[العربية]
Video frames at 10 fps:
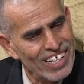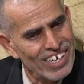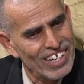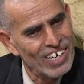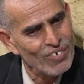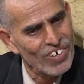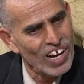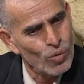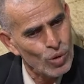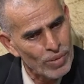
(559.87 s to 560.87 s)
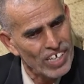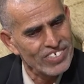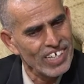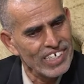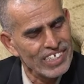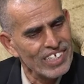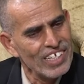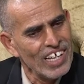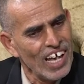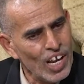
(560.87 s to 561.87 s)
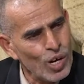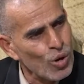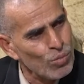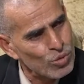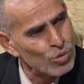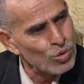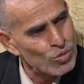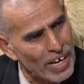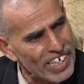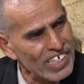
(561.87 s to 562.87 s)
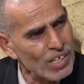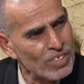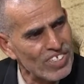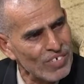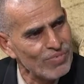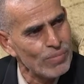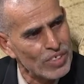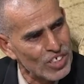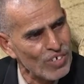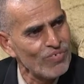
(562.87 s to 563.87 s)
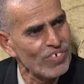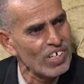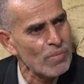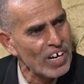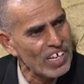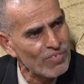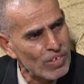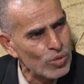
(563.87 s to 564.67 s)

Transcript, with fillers: الفرح والبهجه يعني هل لكم طقوس معينه مثلا في المجرف والله في